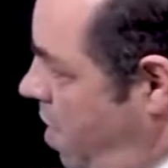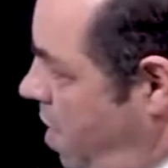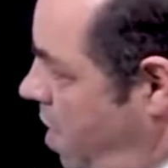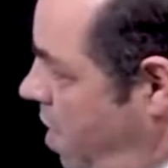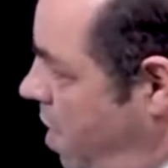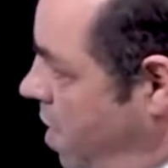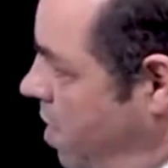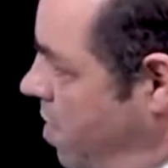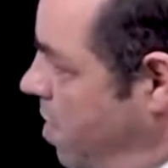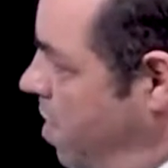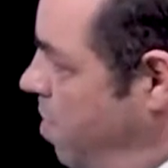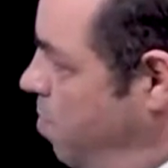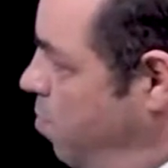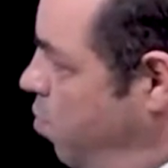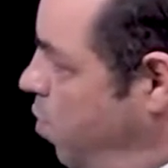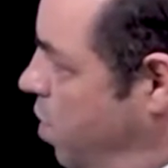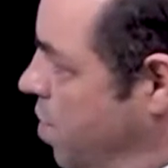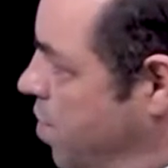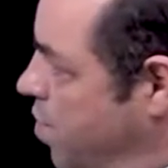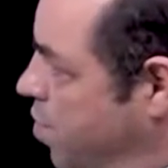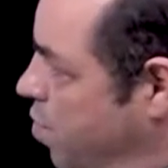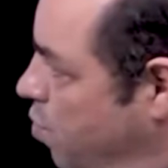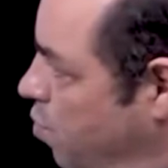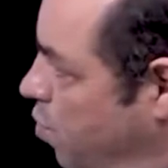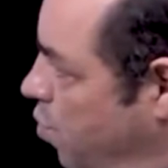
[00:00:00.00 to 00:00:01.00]
Et ces
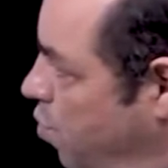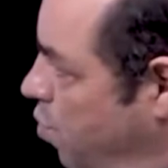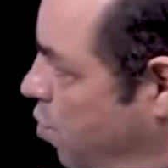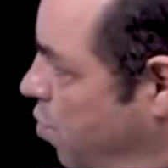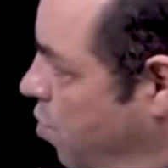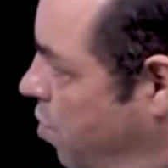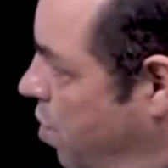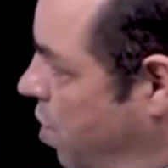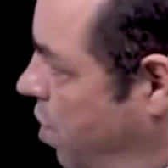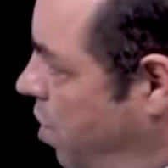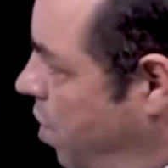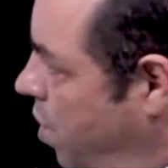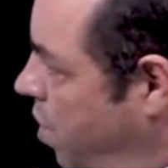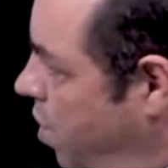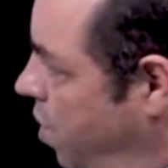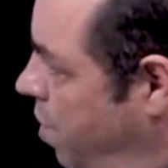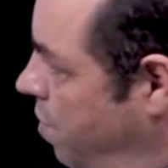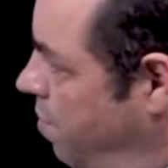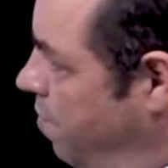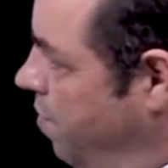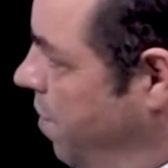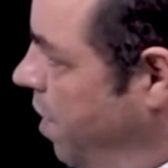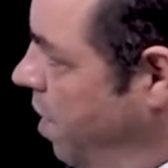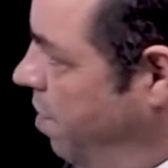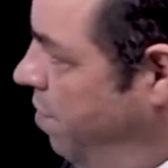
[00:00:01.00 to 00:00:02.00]
poissons, donc, euh,
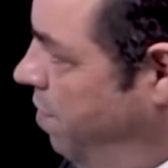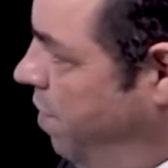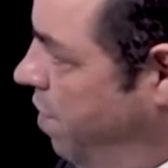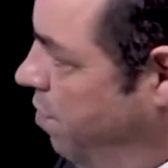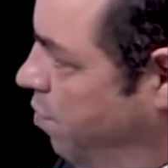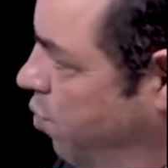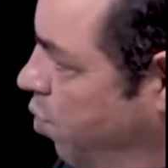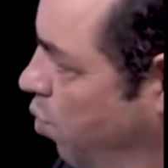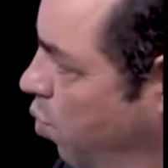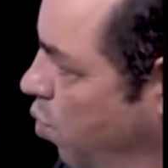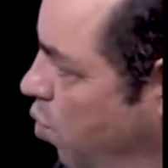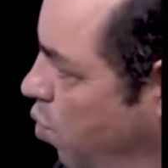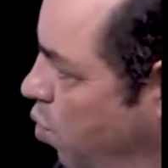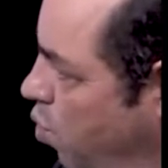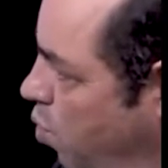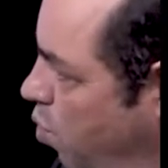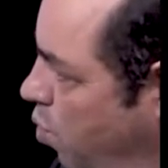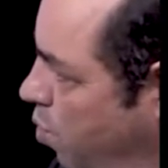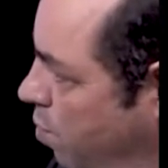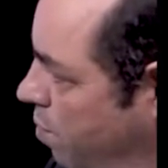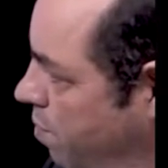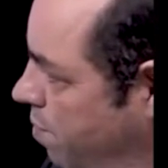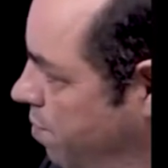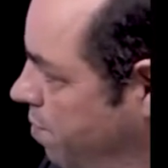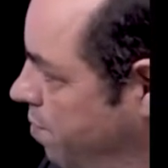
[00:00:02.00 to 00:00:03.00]
ils vivent dans l'eau,